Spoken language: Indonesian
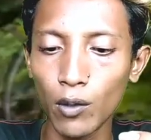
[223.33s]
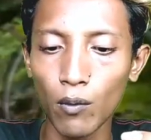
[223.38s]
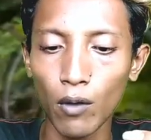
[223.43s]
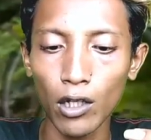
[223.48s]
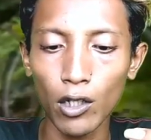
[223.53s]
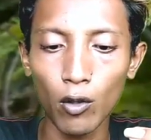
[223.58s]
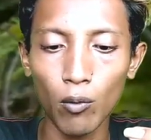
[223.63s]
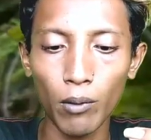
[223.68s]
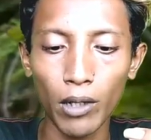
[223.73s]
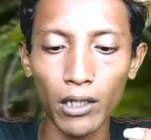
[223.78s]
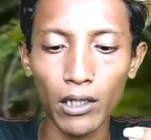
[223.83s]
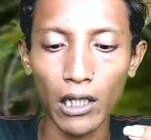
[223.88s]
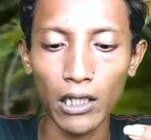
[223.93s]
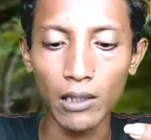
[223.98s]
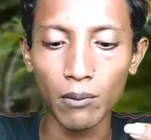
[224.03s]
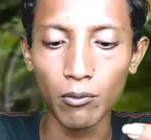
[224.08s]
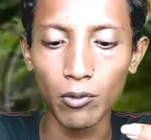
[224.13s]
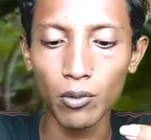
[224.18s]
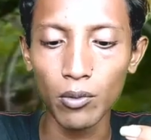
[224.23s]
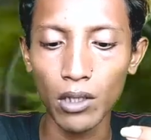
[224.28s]
tikungannya lumayan
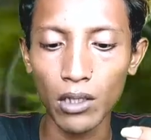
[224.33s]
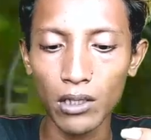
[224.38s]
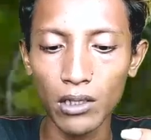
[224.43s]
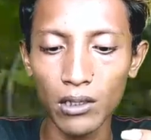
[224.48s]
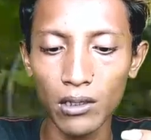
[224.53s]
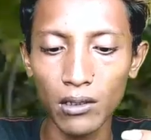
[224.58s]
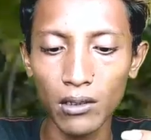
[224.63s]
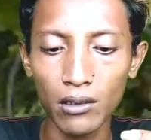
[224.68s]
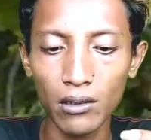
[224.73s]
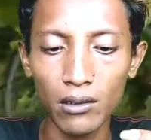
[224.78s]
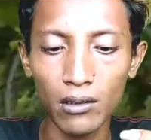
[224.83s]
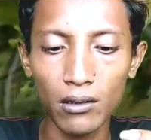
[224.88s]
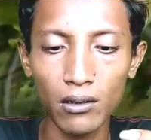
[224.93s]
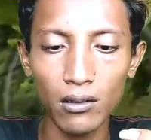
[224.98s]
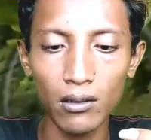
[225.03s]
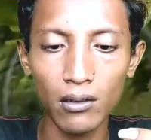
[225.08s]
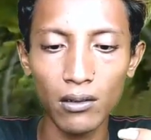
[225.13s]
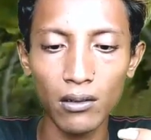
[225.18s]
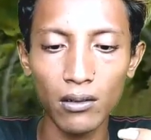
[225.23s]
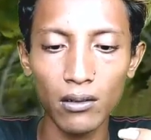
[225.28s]
tajam juga sih.
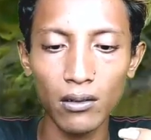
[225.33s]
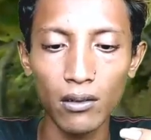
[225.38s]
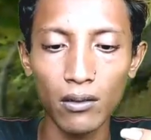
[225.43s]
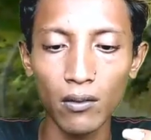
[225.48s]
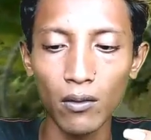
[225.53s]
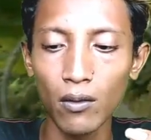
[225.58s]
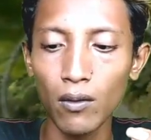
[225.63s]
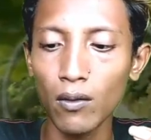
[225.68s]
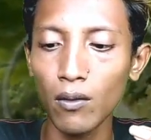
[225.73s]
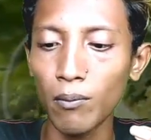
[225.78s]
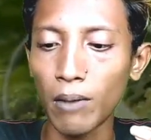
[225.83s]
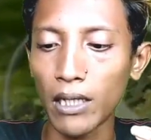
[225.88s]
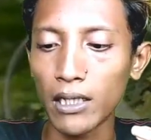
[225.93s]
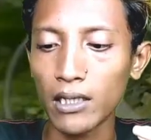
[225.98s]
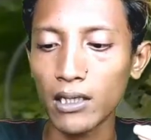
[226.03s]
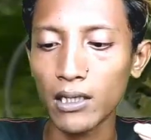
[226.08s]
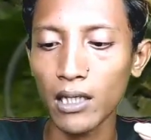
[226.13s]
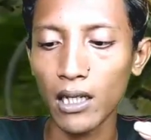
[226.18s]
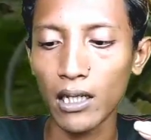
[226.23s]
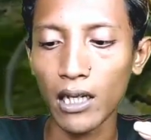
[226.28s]
Oh,
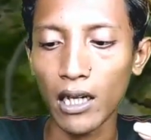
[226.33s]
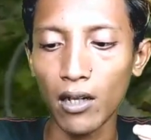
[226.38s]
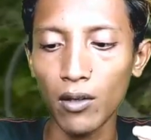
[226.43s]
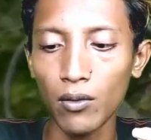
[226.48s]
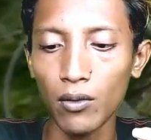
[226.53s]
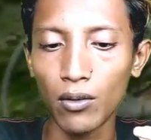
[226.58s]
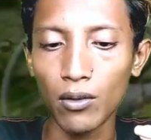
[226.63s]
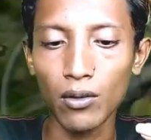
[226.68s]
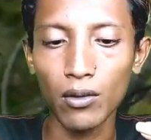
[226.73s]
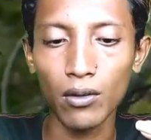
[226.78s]
pantesan nyangkut.